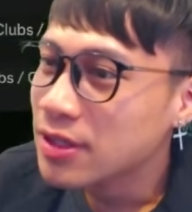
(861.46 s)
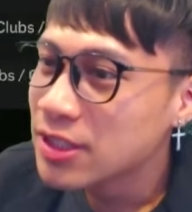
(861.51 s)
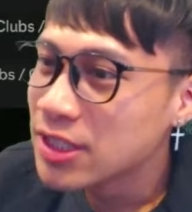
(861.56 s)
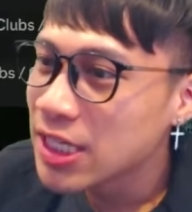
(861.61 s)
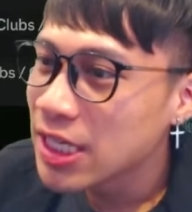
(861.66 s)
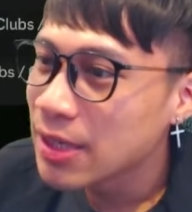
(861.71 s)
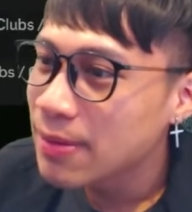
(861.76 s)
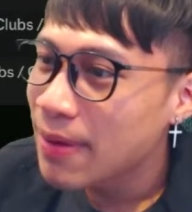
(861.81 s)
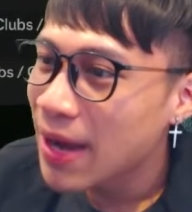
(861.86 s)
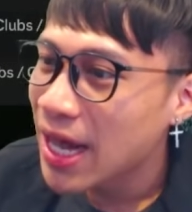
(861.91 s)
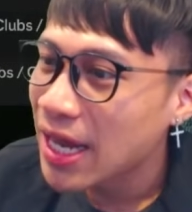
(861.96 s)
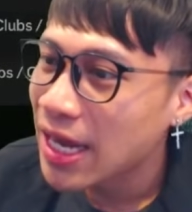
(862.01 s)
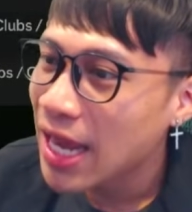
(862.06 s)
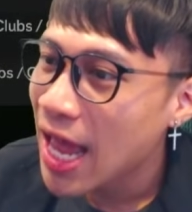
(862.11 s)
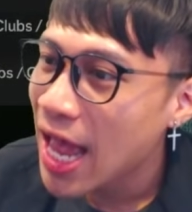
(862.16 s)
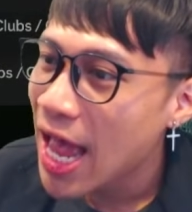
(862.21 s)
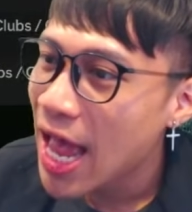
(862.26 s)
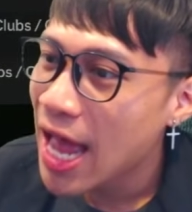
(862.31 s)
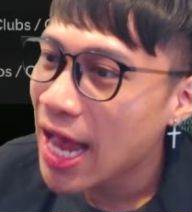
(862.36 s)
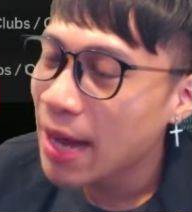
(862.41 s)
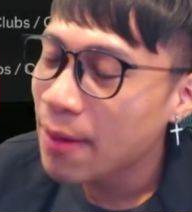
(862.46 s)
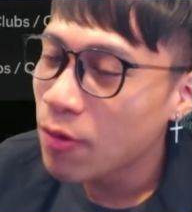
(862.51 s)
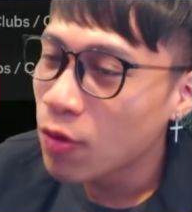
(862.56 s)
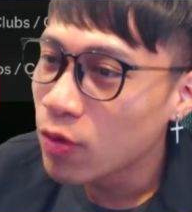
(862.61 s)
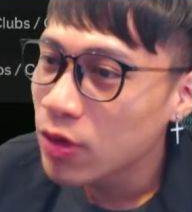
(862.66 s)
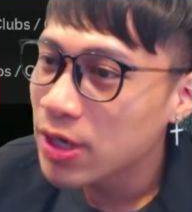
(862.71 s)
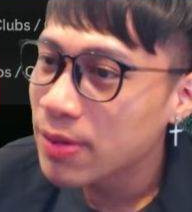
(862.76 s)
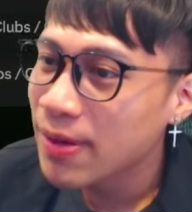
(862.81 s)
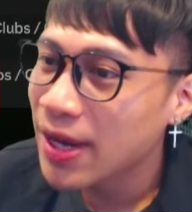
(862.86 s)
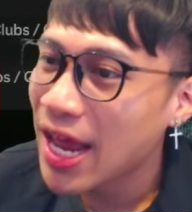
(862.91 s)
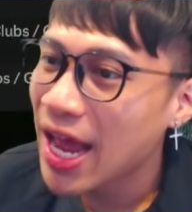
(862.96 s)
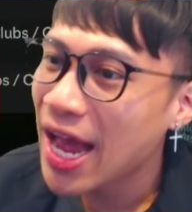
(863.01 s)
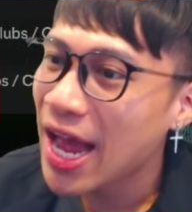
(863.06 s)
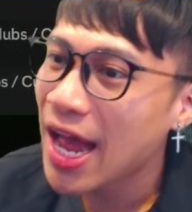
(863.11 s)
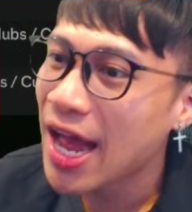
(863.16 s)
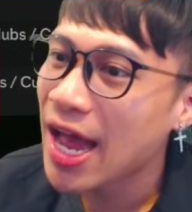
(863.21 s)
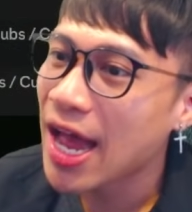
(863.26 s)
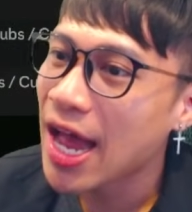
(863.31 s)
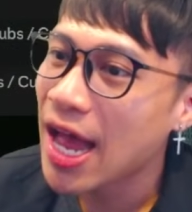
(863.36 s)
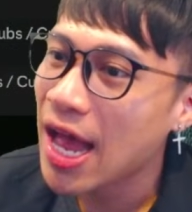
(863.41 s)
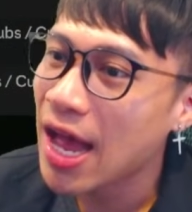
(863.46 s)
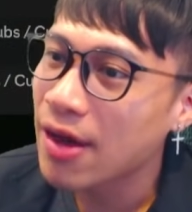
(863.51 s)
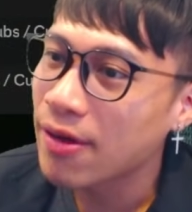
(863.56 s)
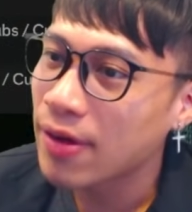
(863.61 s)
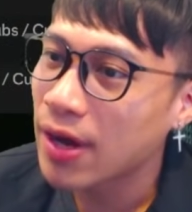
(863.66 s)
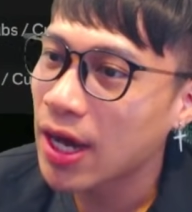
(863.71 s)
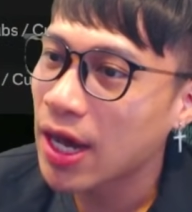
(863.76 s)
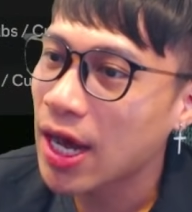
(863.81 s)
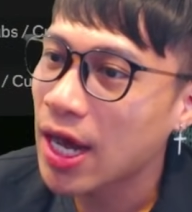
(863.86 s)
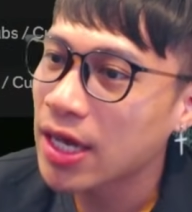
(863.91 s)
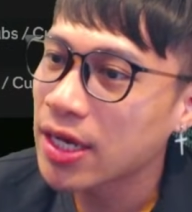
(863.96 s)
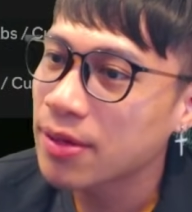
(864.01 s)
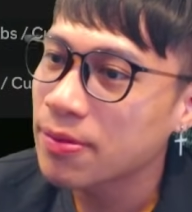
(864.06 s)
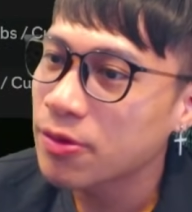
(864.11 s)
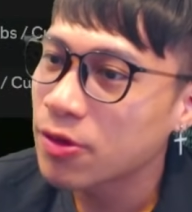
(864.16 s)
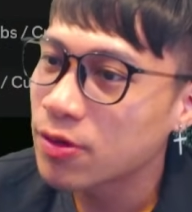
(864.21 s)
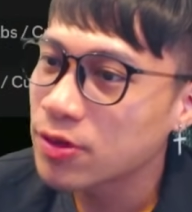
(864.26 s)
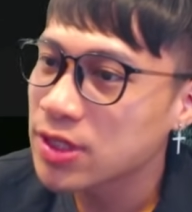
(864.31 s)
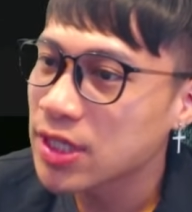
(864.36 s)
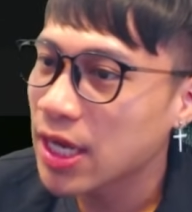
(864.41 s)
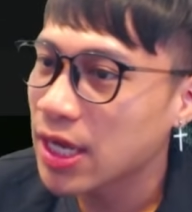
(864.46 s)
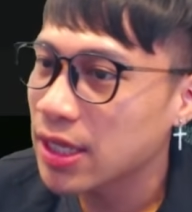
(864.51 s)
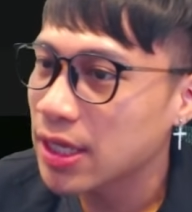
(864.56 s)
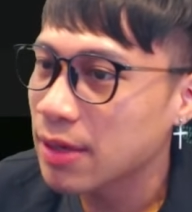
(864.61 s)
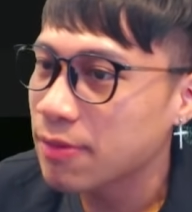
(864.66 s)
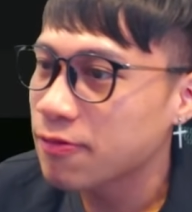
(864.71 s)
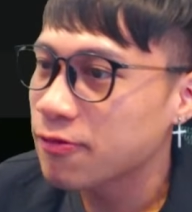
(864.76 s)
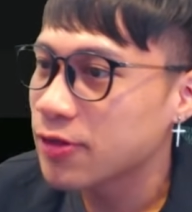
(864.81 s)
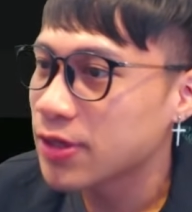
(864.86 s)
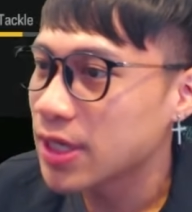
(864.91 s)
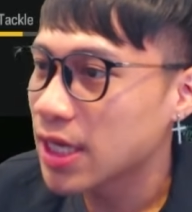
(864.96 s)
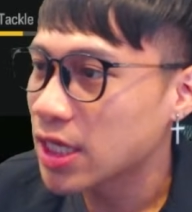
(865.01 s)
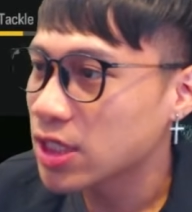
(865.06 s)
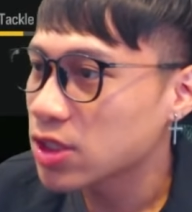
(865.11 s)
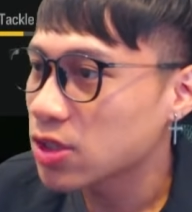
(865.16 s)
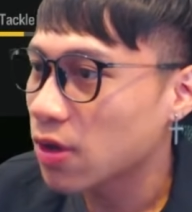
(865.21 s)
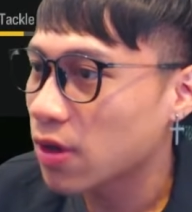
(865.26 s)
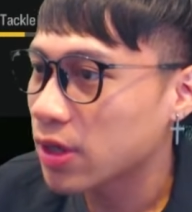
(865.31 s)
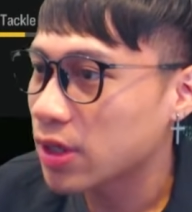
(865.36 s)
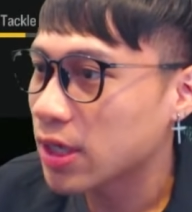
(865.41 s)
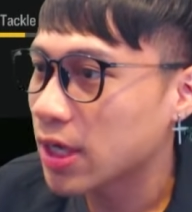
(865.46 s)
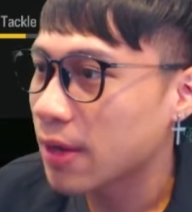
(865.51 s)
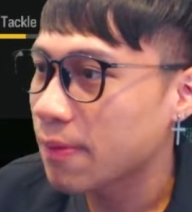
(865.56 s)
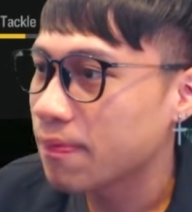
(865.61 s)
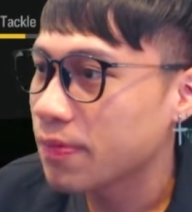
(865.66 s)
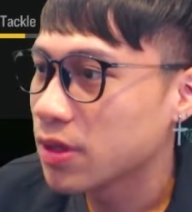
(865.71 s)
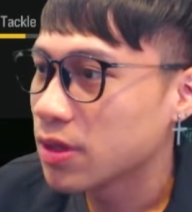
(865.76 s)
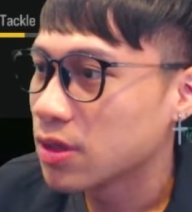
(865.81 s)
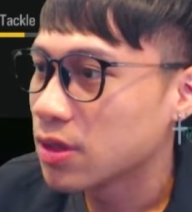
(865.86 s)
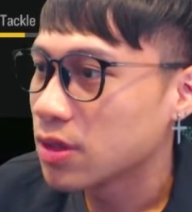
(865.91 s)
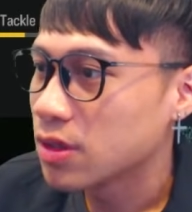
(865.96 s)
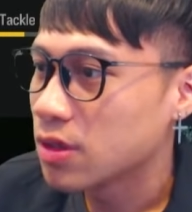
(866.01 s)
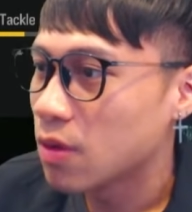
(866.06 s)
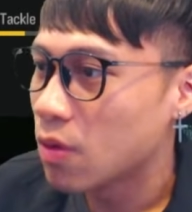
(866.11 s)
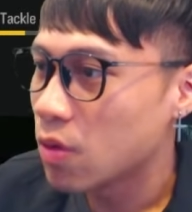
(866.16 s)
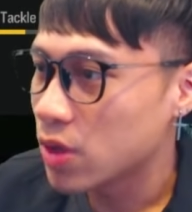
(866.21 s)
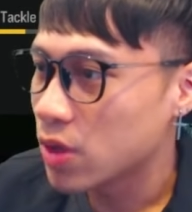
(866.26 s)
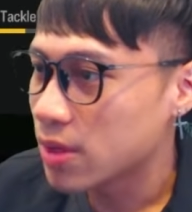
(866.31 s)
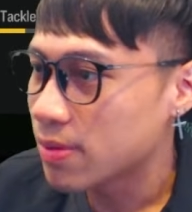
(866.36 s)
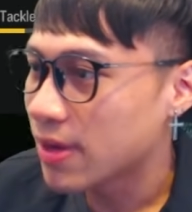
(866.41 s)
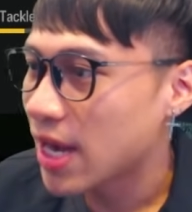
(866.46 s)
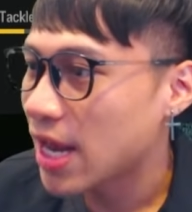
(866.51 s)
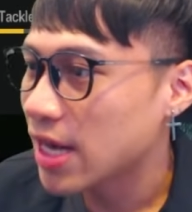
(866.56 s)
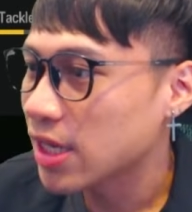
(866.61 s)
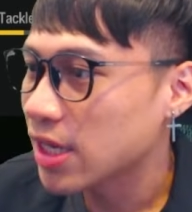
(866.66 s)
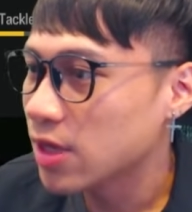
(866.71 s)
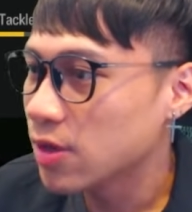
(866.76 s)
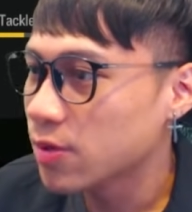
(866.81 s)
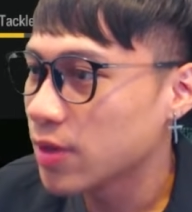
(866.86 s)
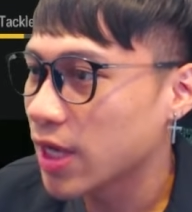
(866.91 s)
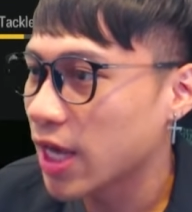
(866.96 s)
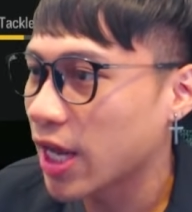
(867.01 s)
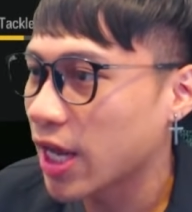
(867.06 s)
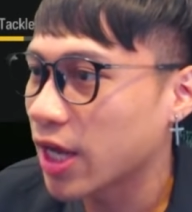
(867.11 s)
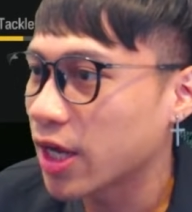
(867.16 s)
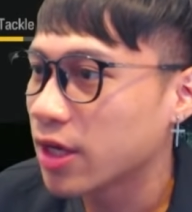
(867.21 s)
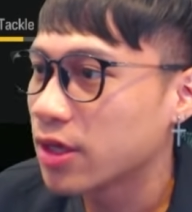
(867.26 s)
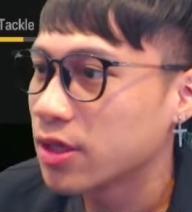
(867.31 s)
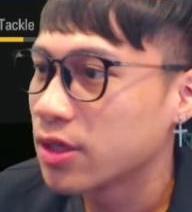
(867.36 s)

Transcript: ดีบาร่าครับหูดีบาร่าห้าวอ่ะไฮทับโลเทคดิฟฟินเนสช็อตครับหูดีบาร่านี่ดูเก่ง